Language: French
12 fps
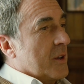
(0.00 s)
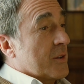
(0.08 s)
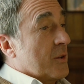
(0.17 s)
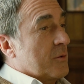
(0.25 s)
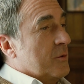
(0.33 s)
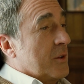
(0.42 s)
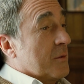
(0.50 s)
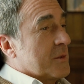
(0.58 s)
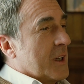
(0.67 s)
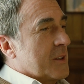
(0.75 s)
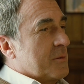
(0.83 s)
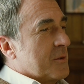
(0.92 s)
D'un seul coup, comme
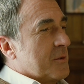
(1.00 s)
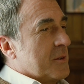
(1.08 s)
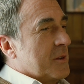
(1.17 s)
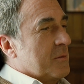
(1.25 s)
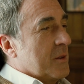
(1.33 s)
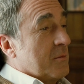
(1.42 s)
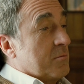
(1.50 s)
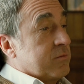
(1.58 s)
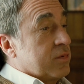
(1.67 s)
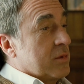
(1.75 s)
ça, je me suis dit, mais.